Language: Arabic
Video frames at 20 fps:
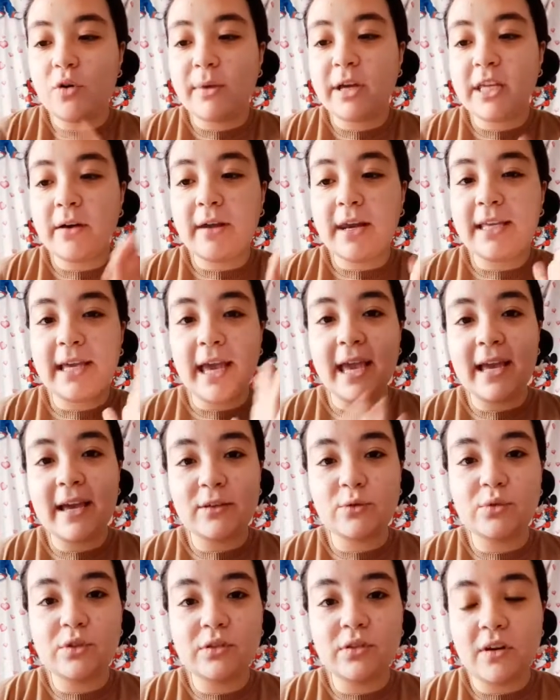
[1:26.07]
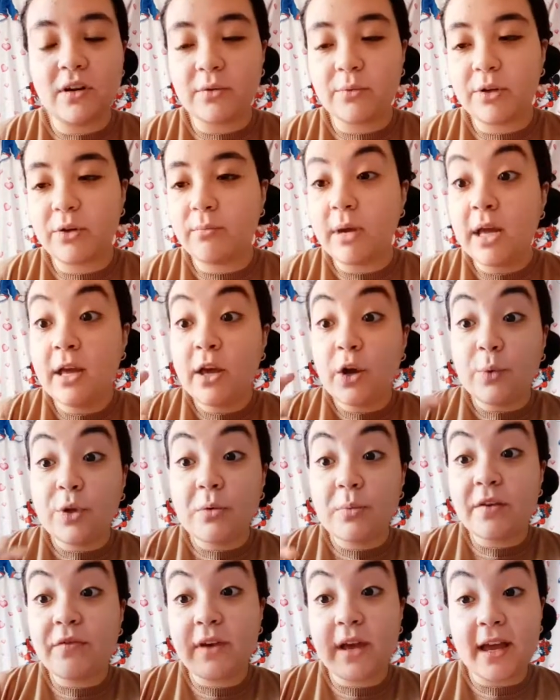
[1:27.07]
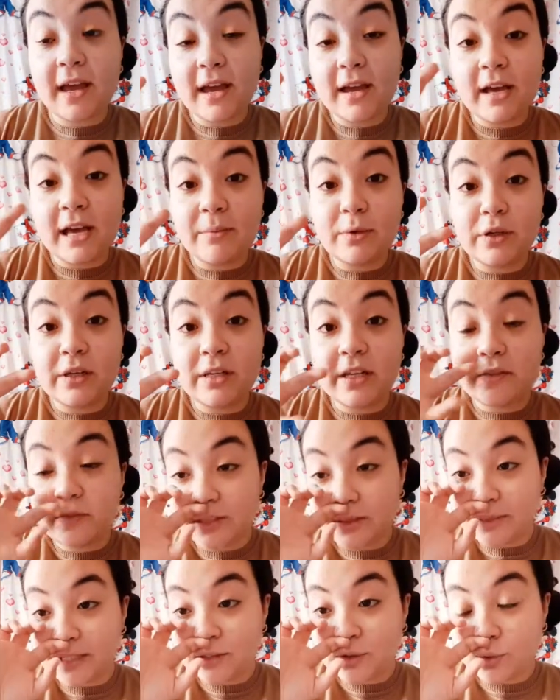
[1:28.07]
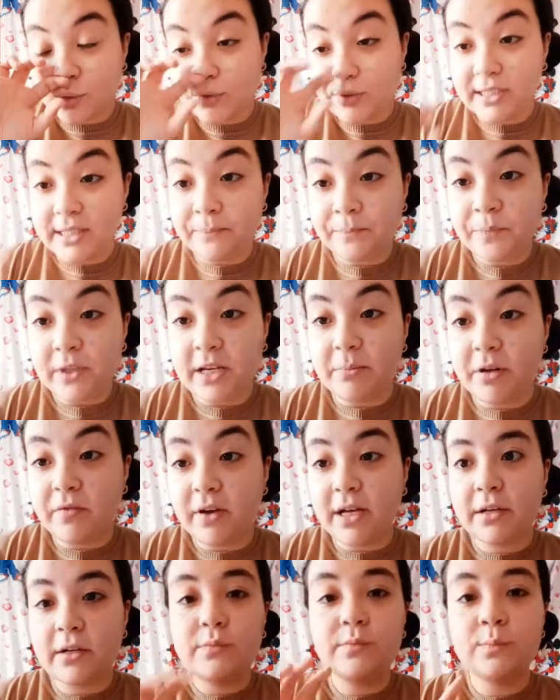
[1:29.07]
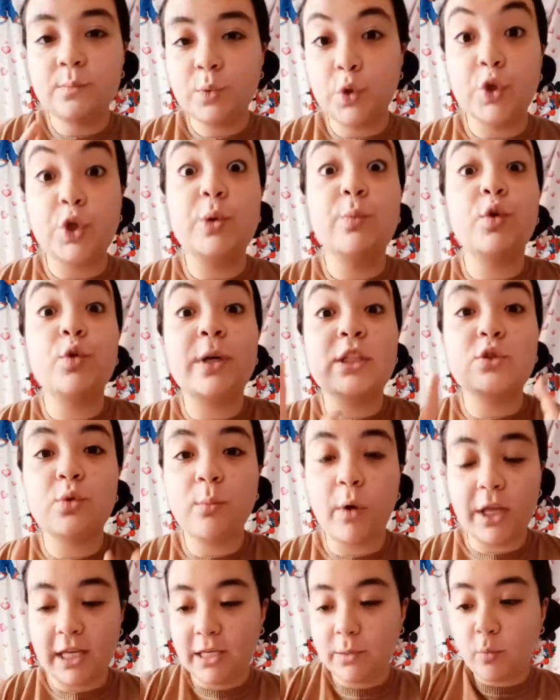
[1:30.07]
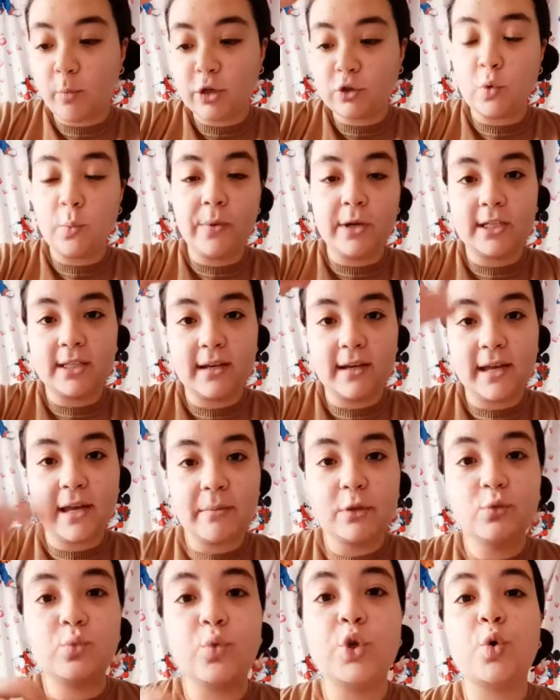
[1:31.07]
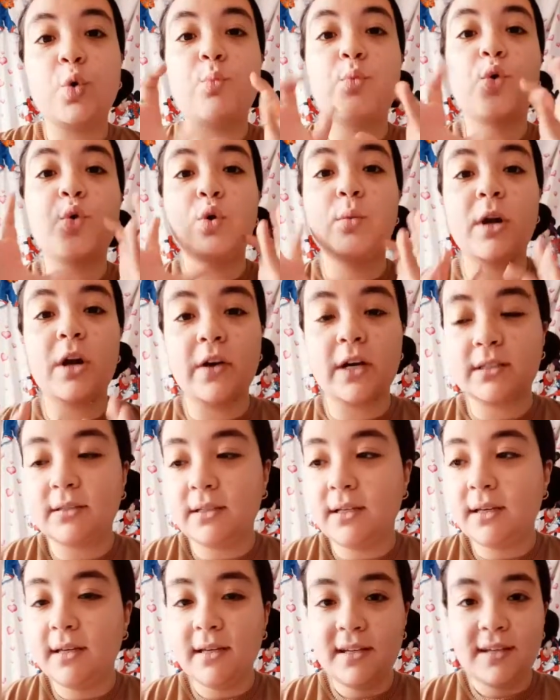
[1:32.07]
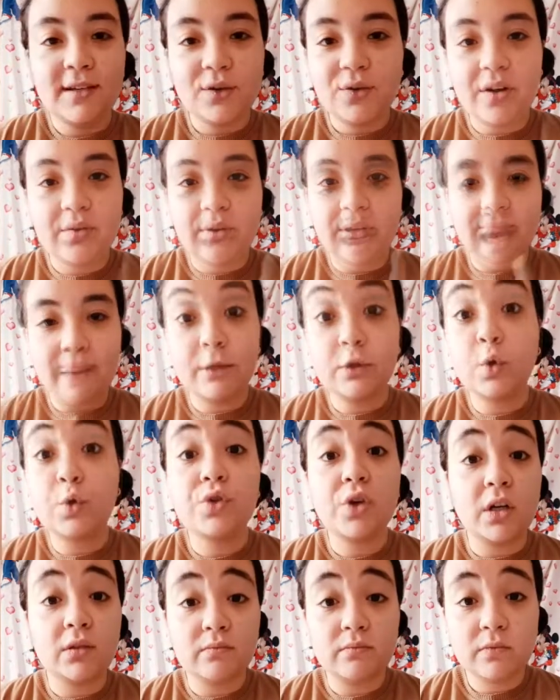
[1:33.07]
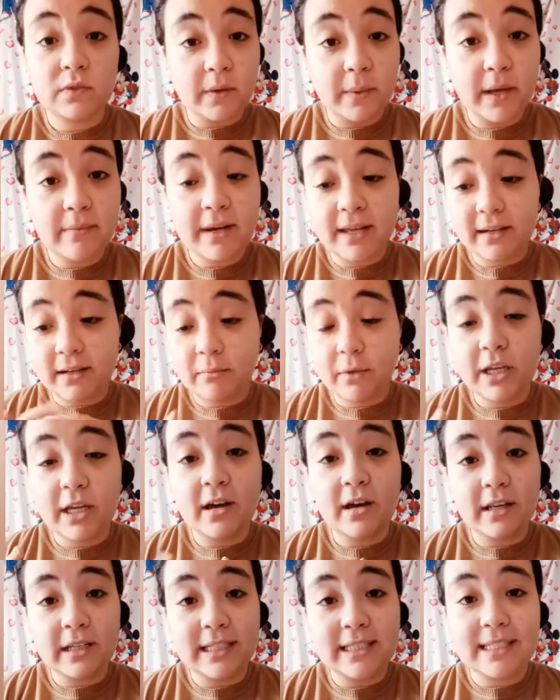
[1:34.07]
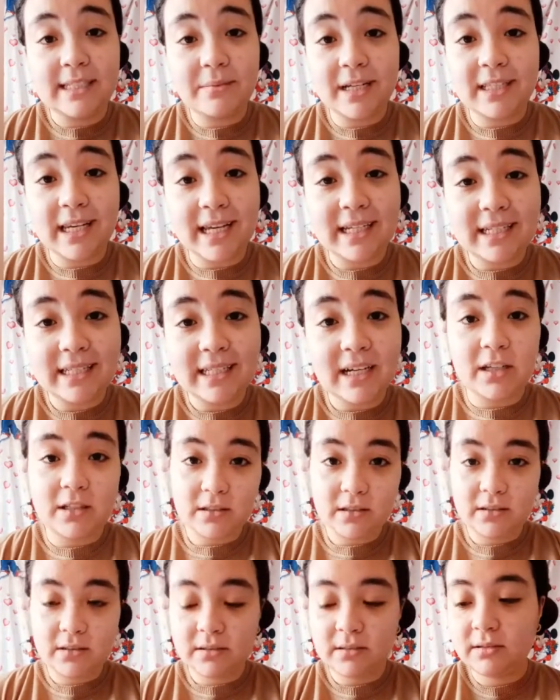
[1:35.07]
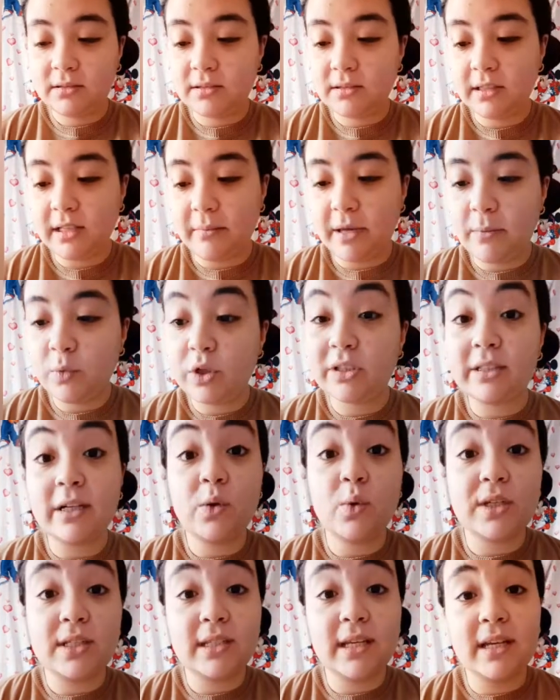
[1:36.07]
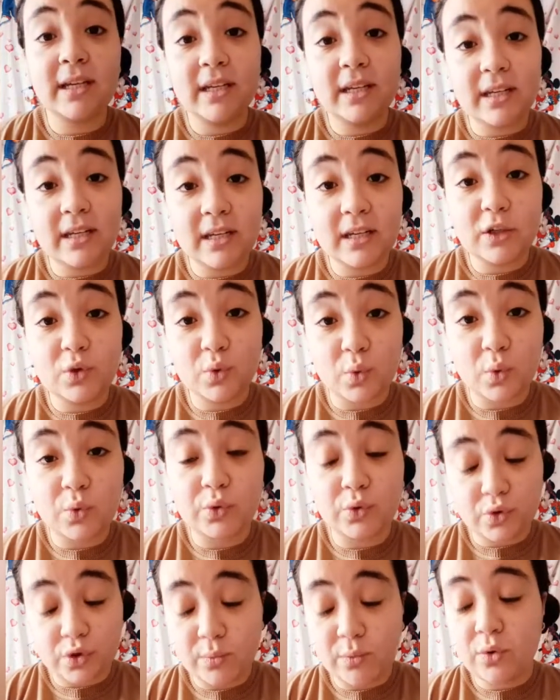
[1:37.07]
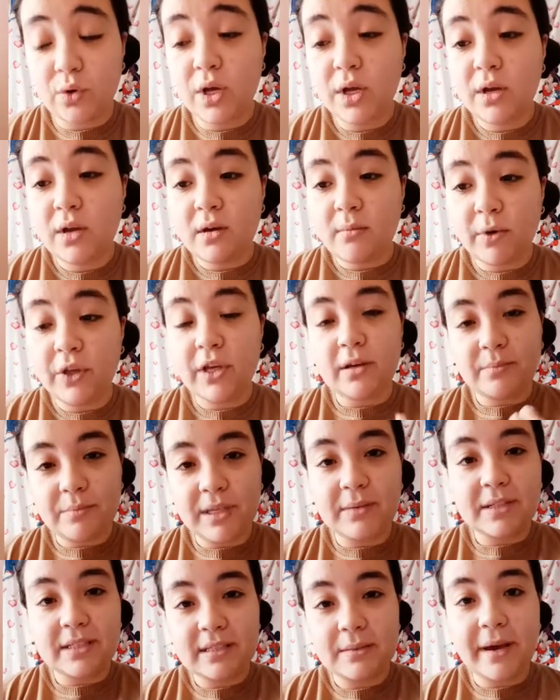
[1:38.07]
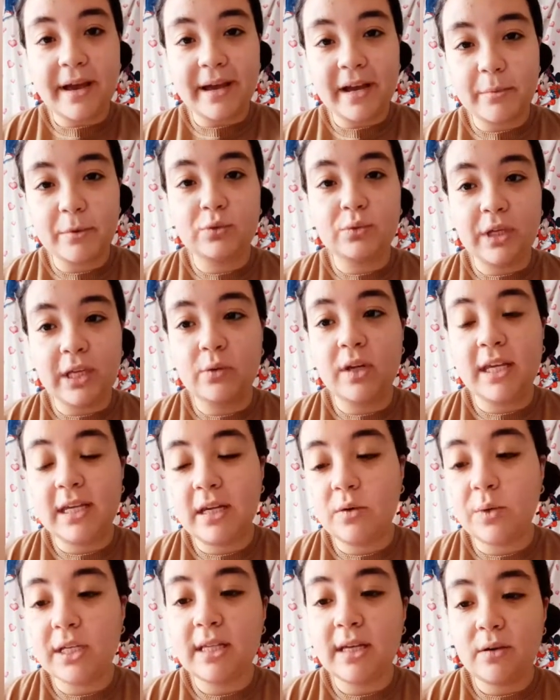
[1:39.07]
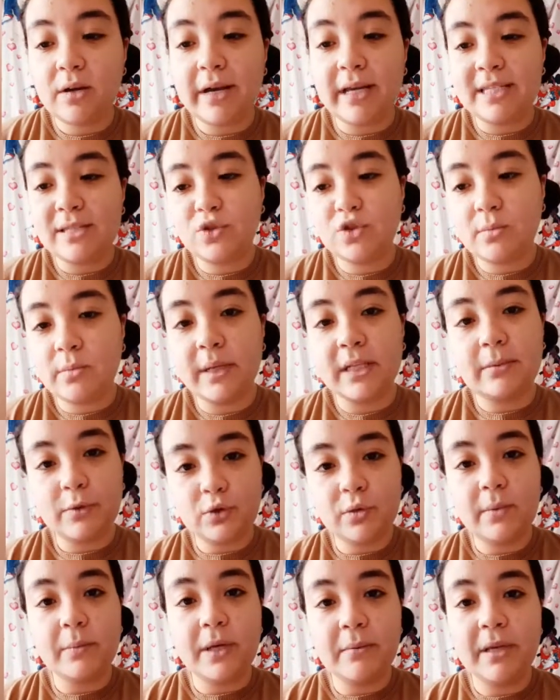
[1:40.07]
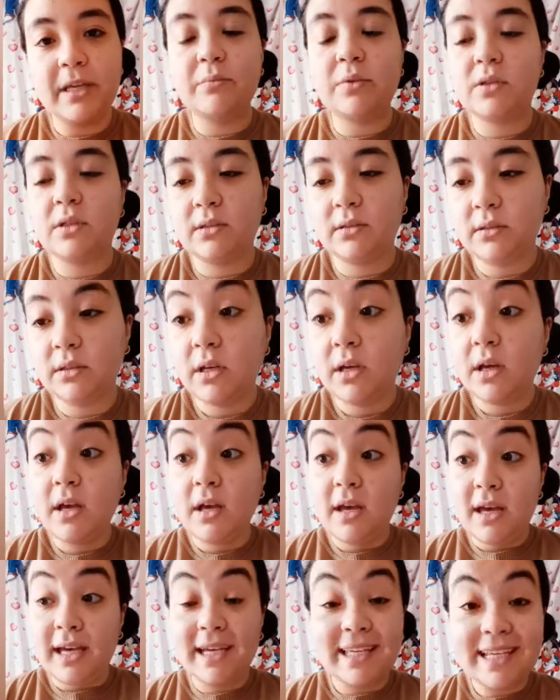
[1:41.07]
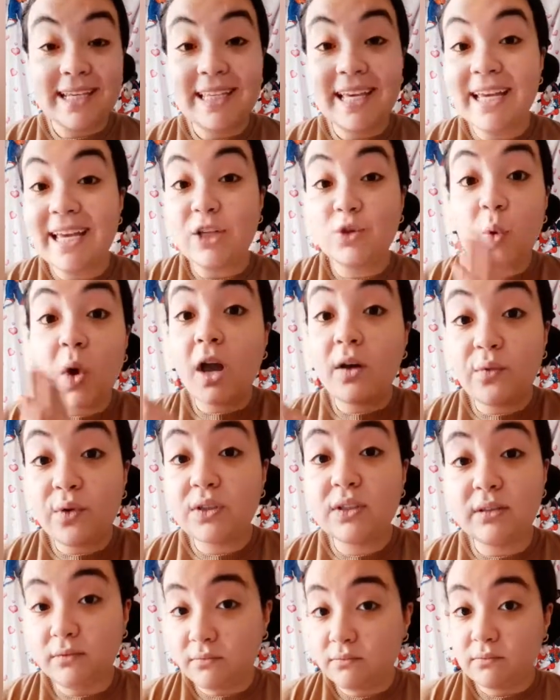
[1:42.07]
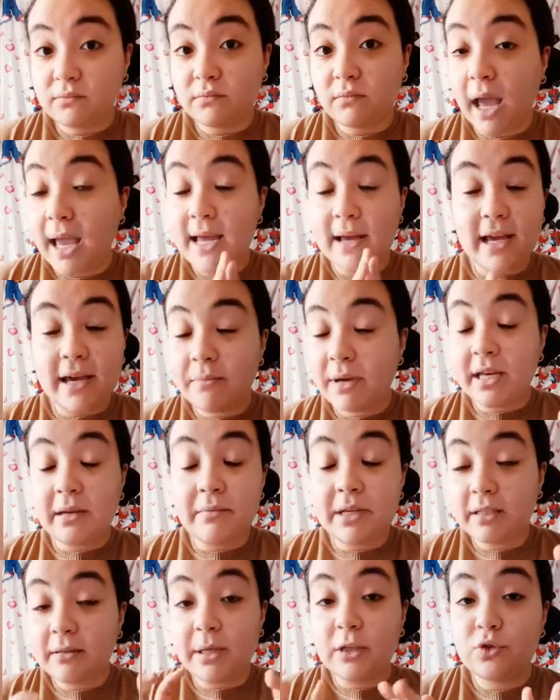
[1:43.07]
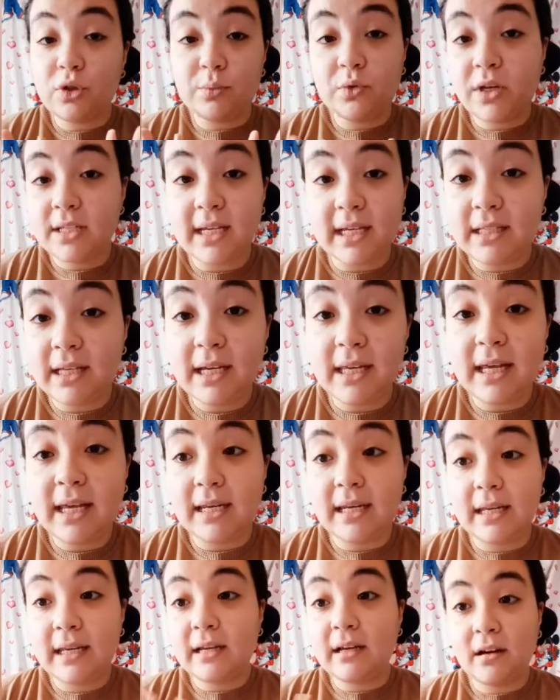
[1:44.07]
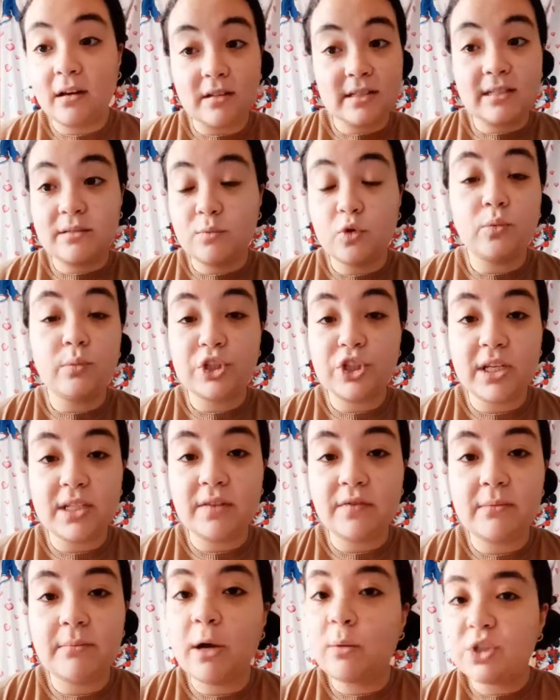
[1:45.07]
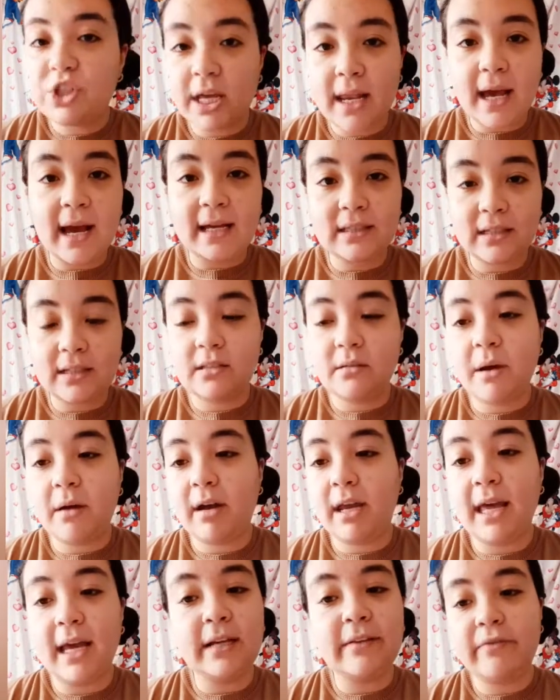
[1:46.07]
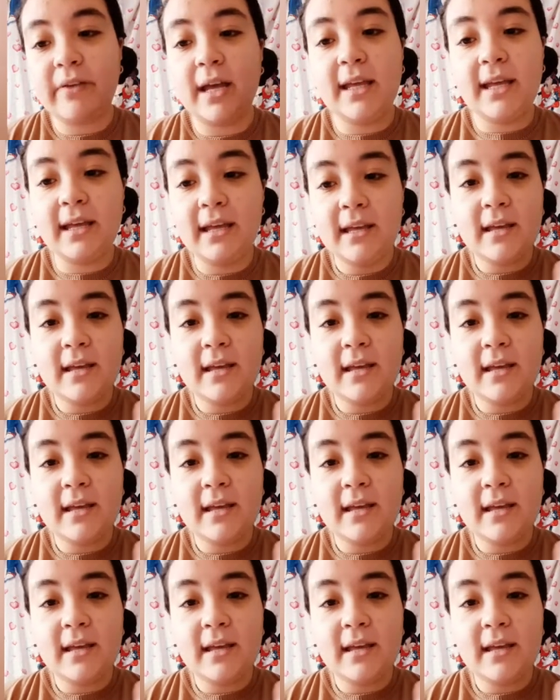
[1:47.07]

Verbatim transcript: ميه ولا اي حاجه طول النهار واليوم ويجوا بقى قبل اللي هي فتره بتاعت السحور دي قبل الفجر يملوا معدتهم ميه يجيبوا بقى شوب كده جامد ويكبوه كله مره واحده اولا عملتوا عسر هضم تمام لان الميه الكتير بعد الاكل غلط تمام ممكن تاكلوا اثناء السحور تشربوا ميه بيه بس يبقى حاجه برده ايه قليله وكده ولو عايزين تشربوا بعدها برده يبقى بكميات بسيطه غير كده هي هتروح على الفاضي ايا كان بقى كميه الميه اللي شربتوها ايه ساعتها لان خلاص جسمكم مش هيستفيد بيها ومش هيلحق حتى يهضمها مع الاكل فايه